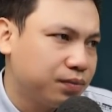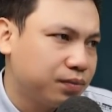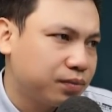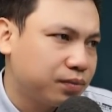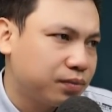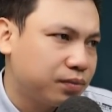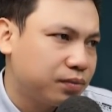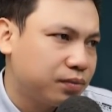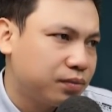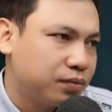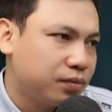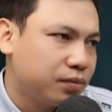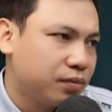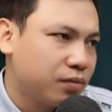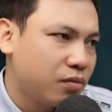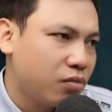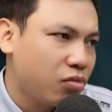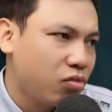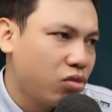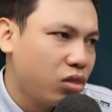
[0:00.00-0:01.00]
tịt mắt
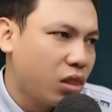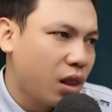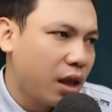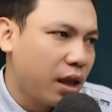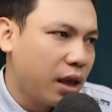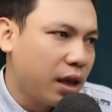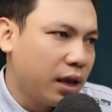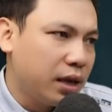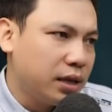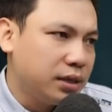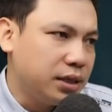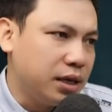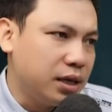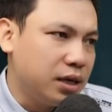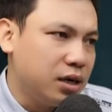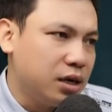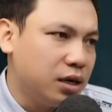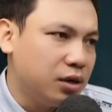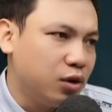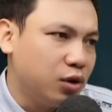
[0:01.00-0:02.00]
và lạy bốn hướng.
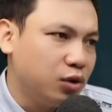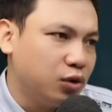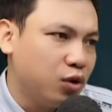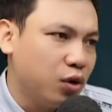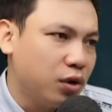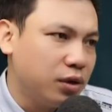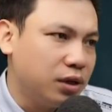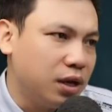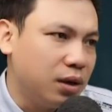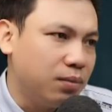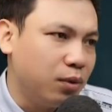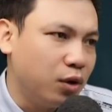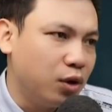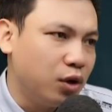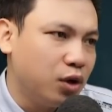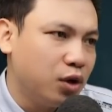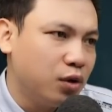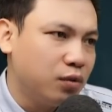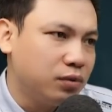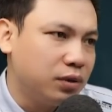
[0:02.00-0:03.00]
Tôi xin
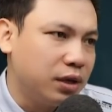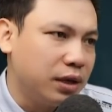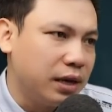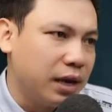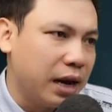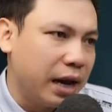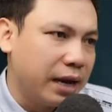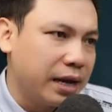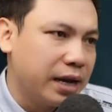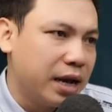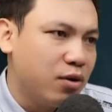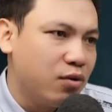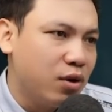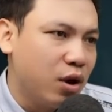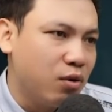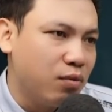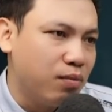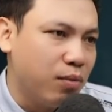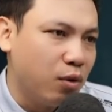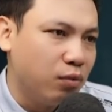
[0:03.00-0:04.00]
u nó, tôi lại
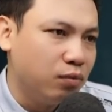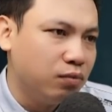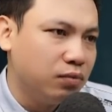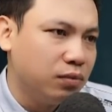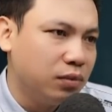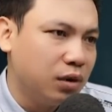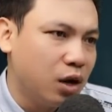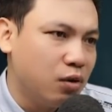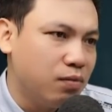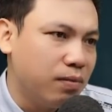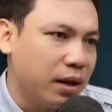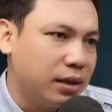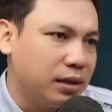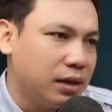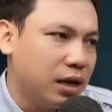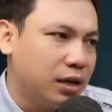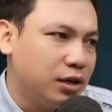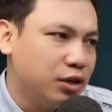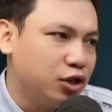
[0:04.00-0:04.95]
u nó, tha cho tôi.